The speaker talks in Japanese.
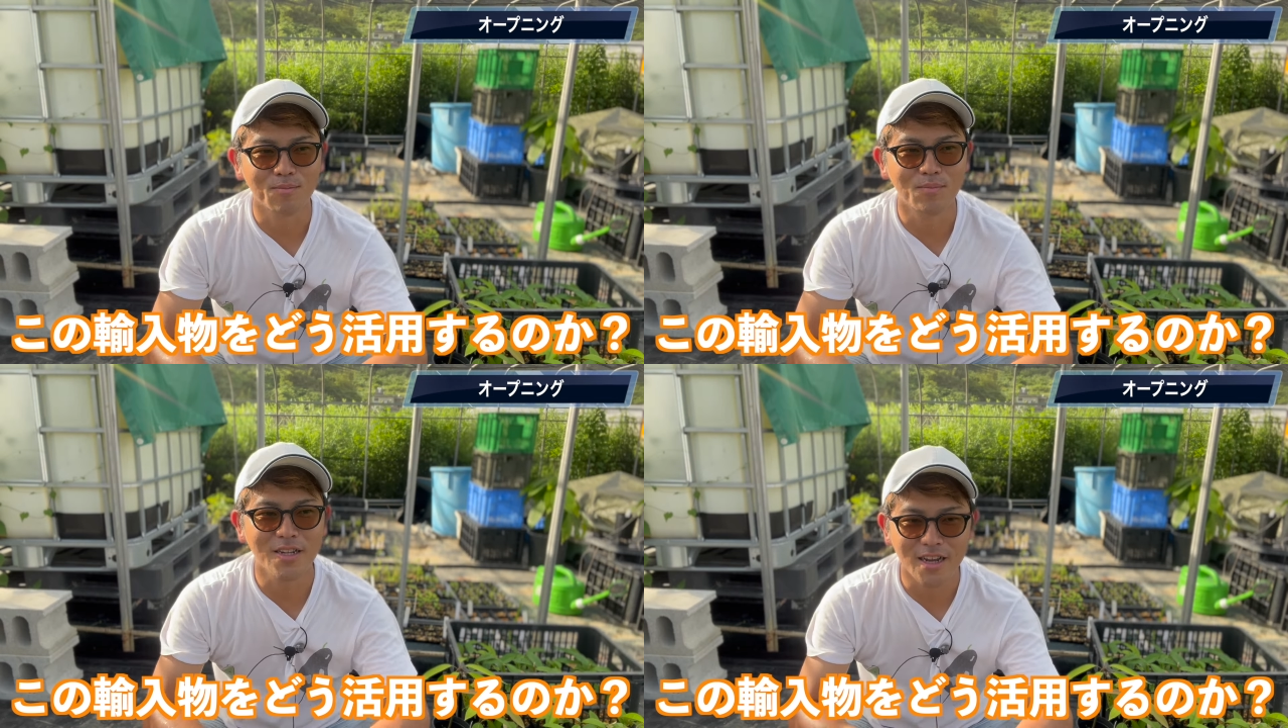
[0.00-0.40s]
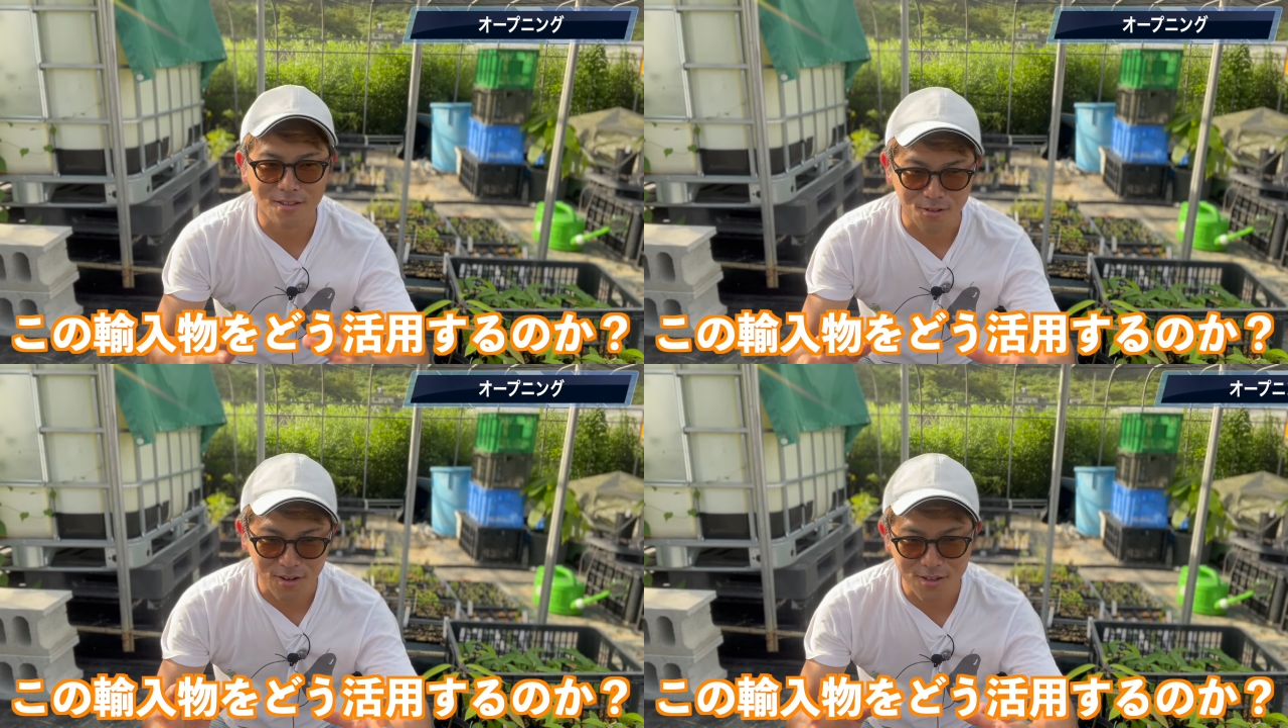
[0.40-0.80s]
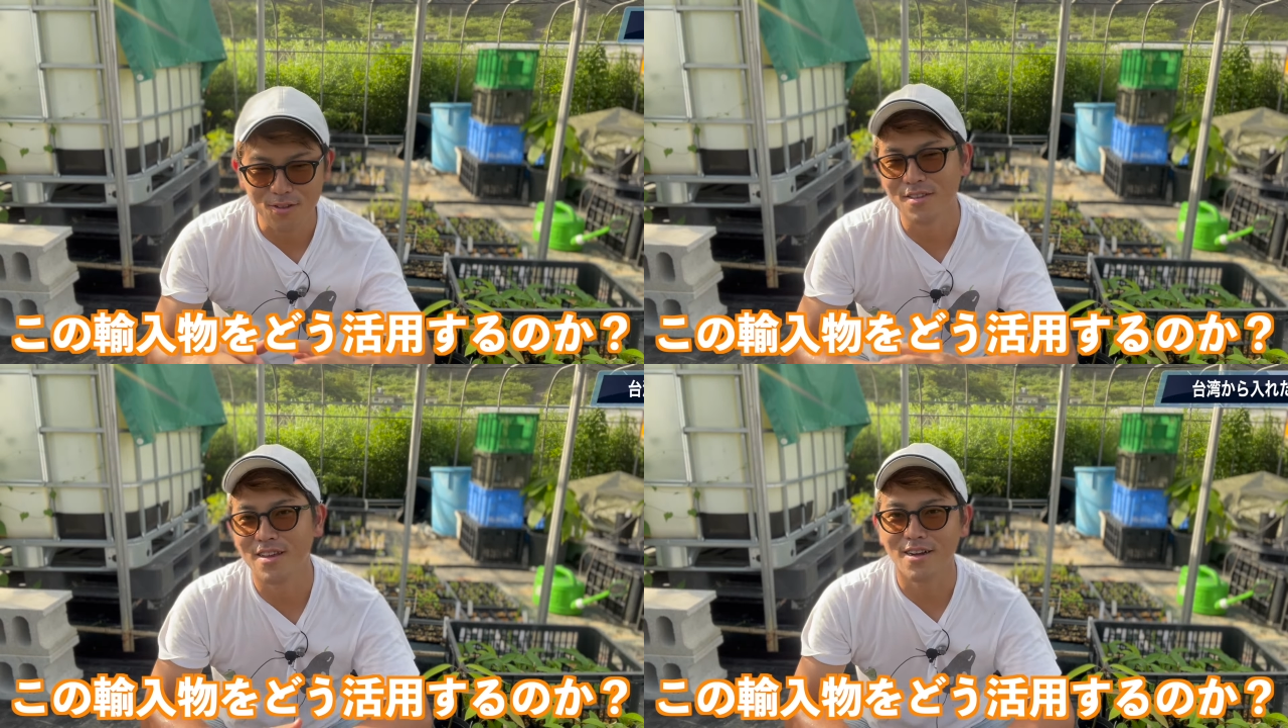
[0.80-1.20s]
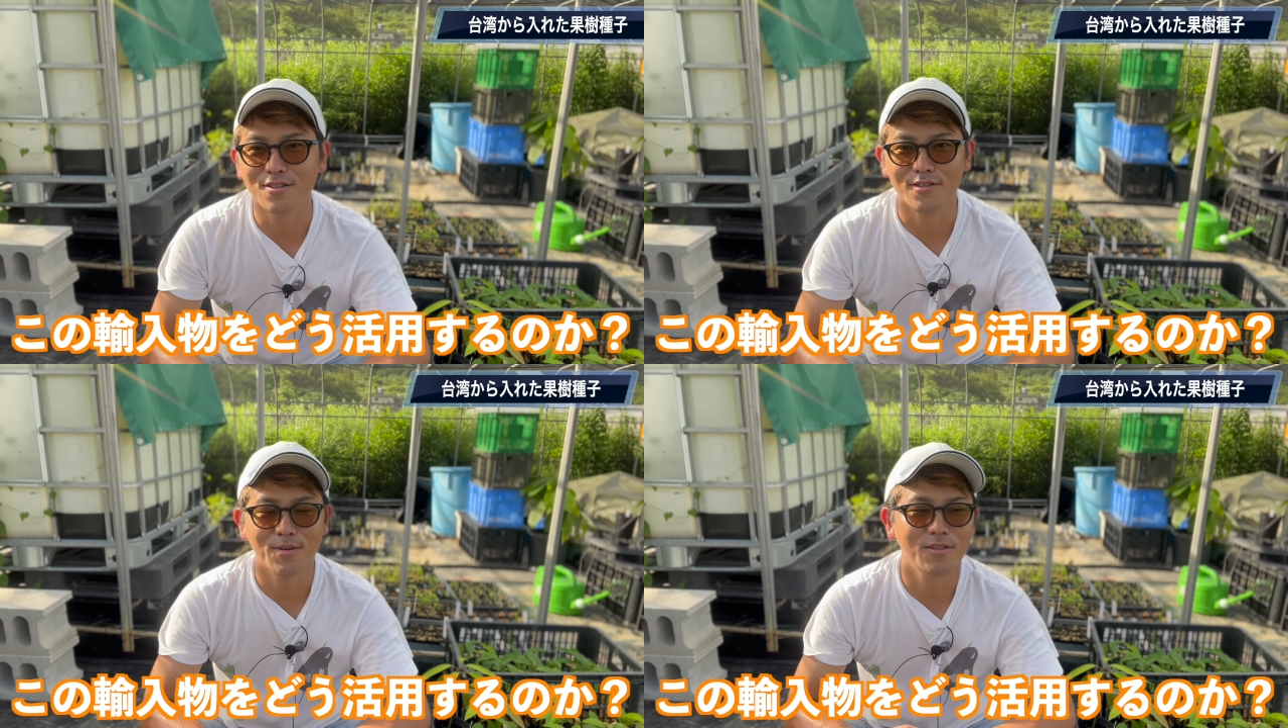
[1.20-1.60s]
未来の可能性がある
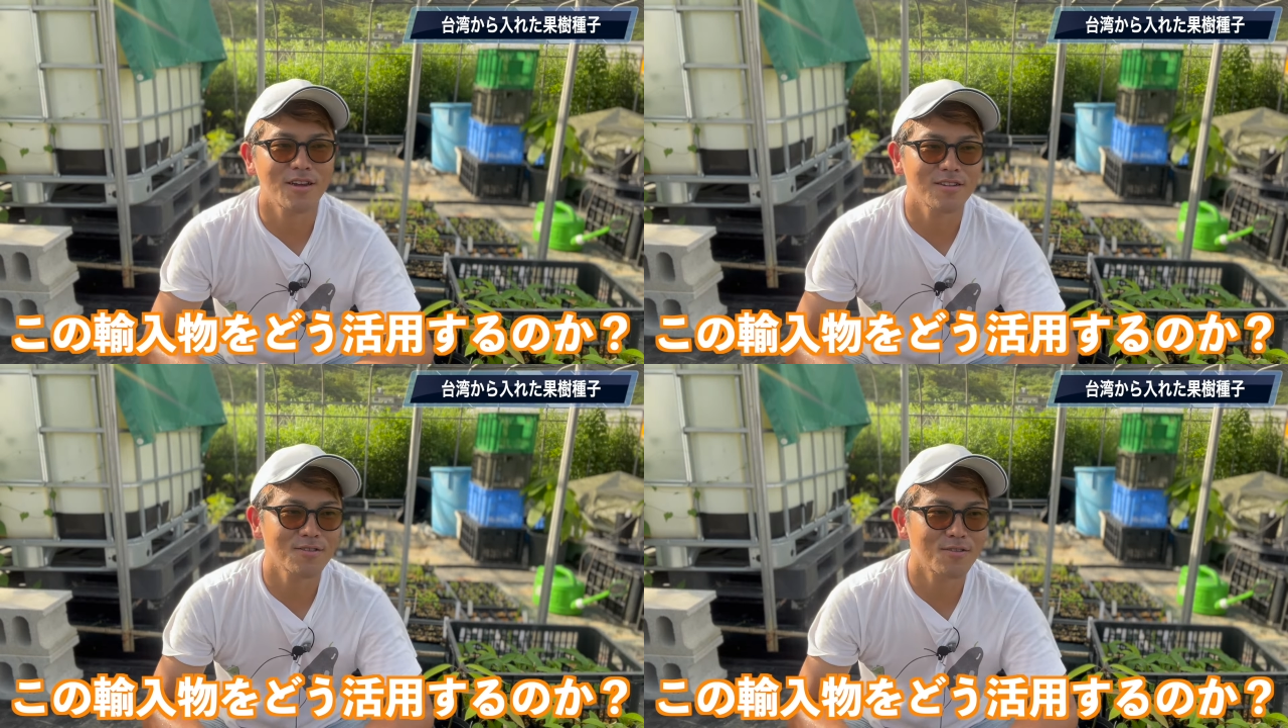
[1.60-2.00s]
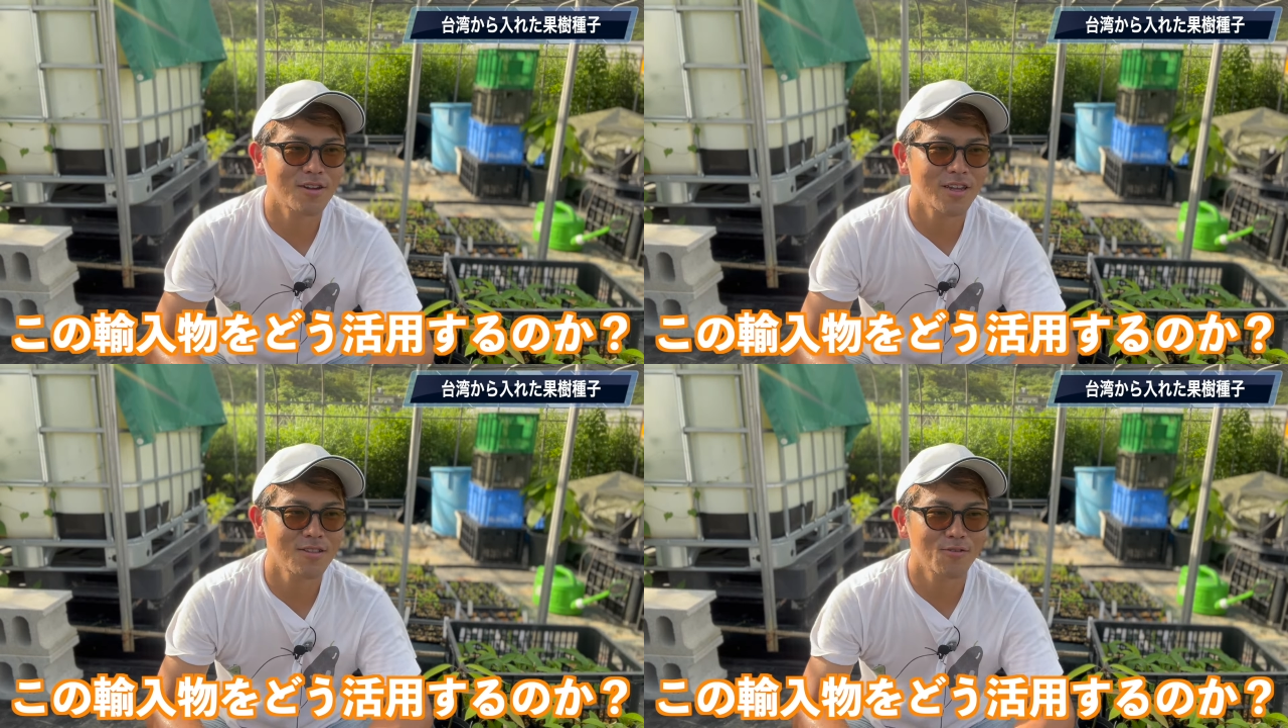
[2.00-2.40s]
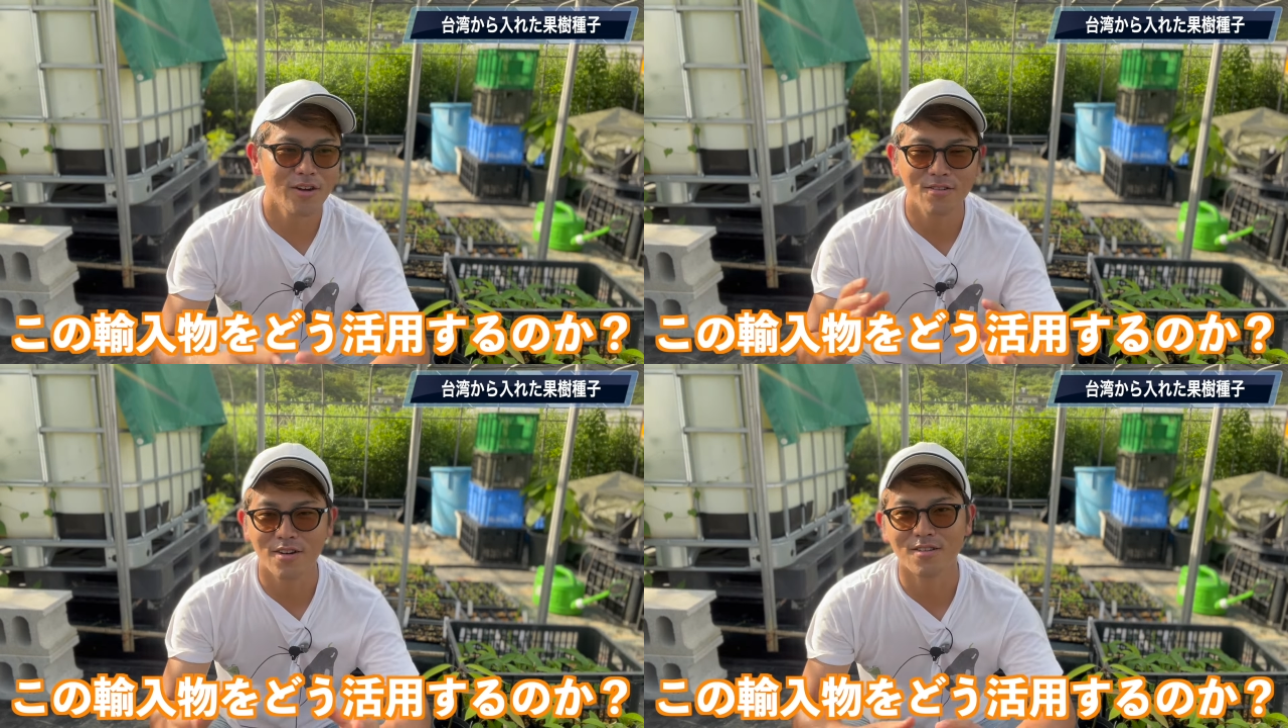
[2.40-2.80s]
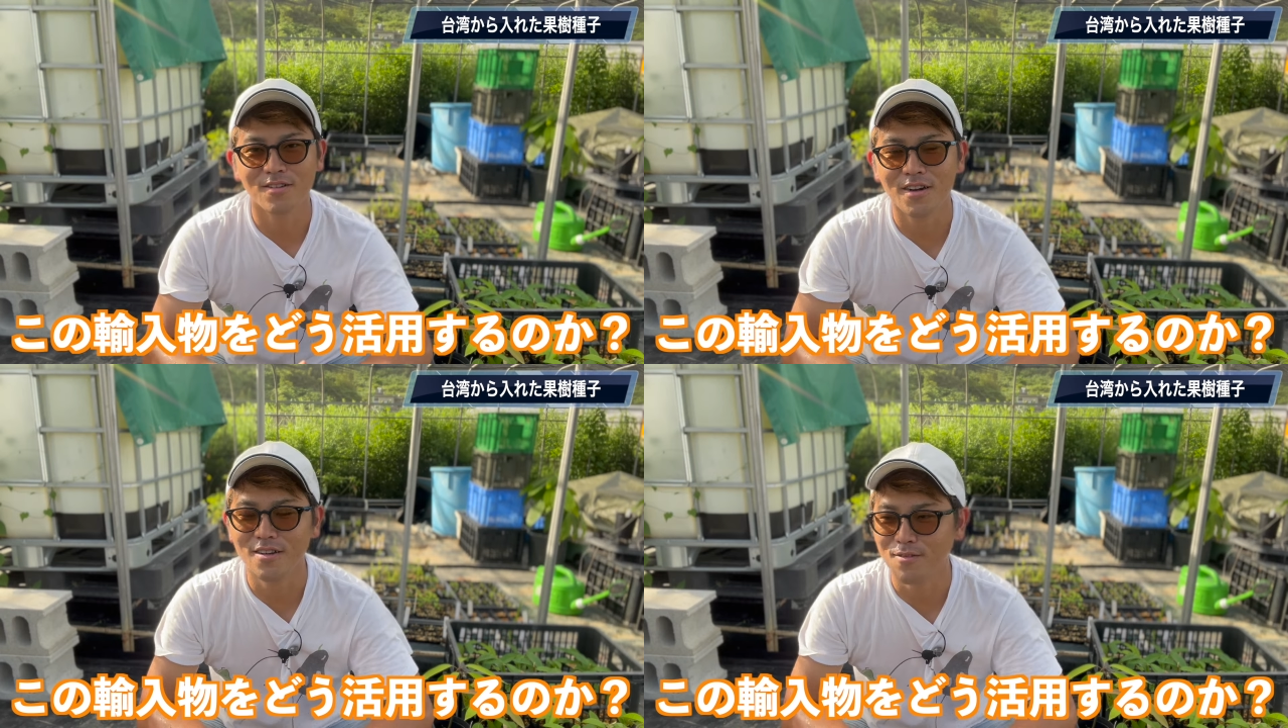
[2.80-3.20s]
のかみたいなそこら辺のワクワクす
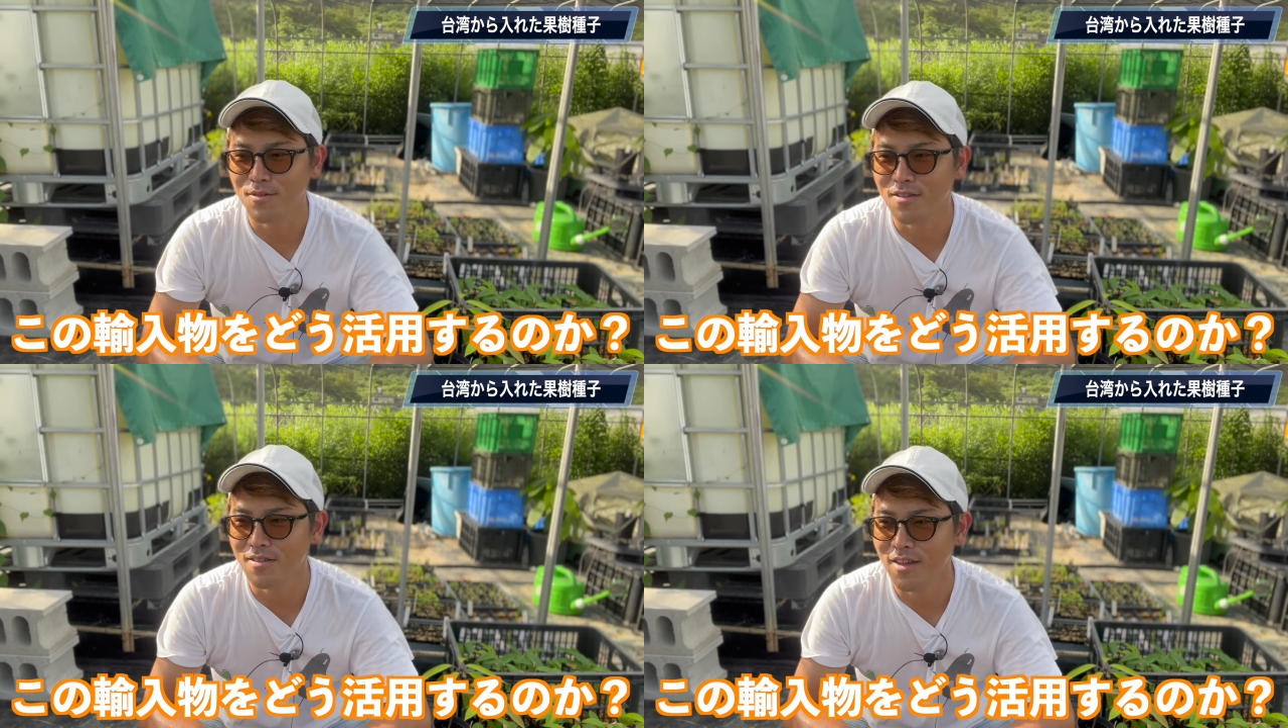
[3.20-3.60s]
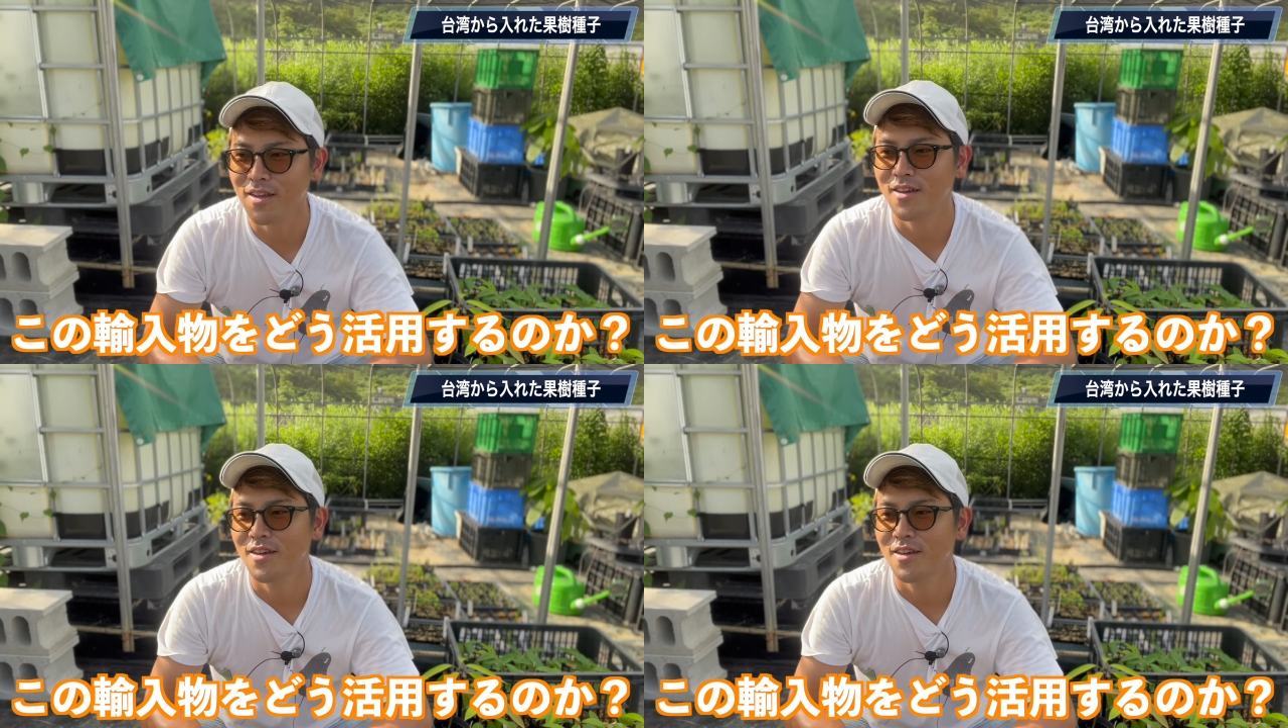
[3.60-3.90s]
る話もですね、